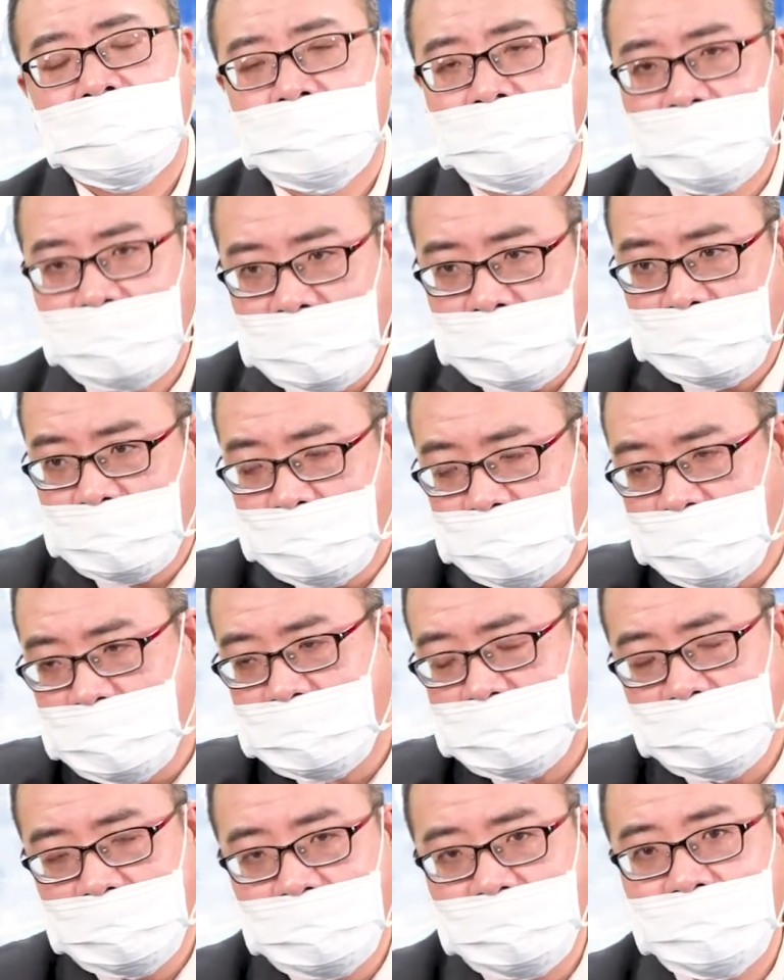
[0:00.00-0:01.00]
我告诉你，
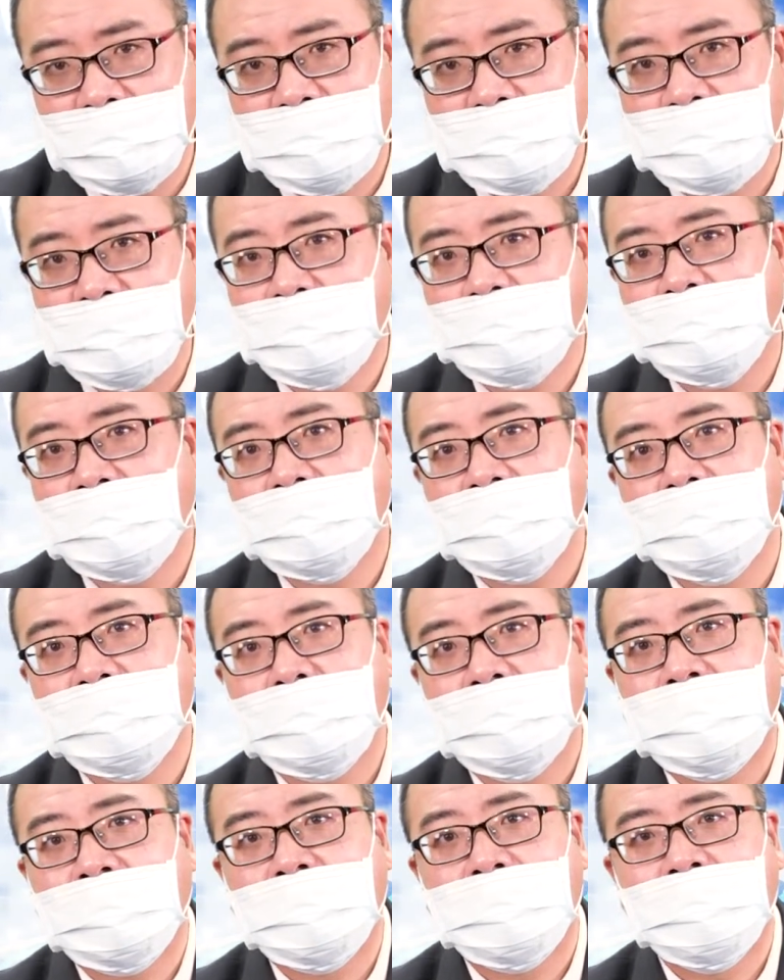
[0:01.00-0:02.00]
十二月份营收创新
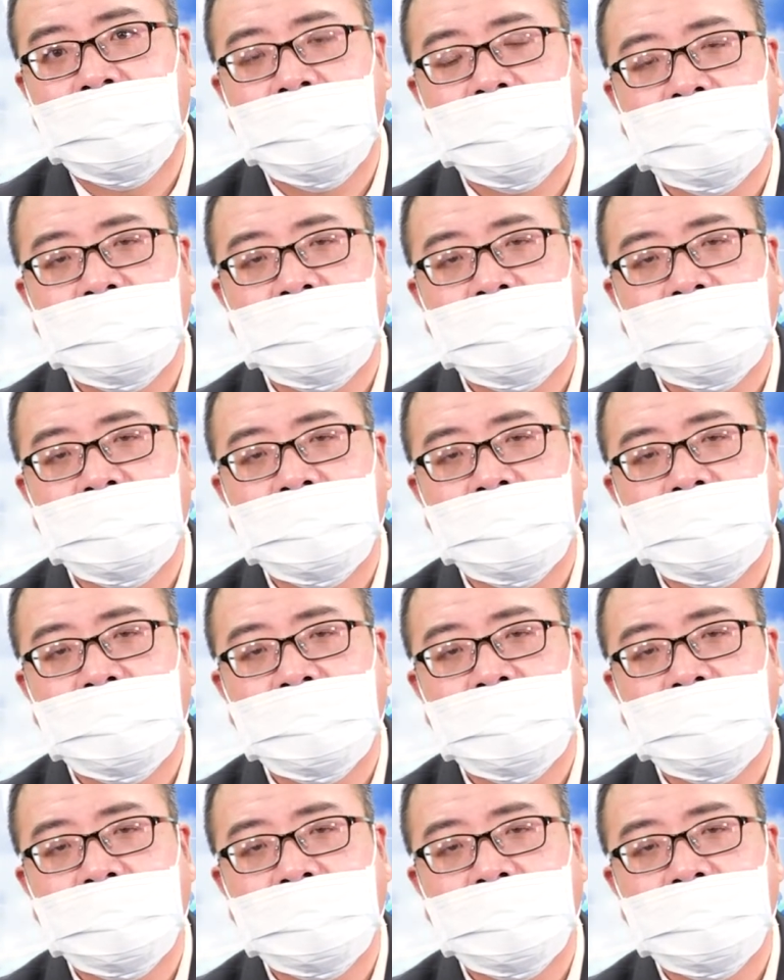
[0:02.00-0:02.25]
高。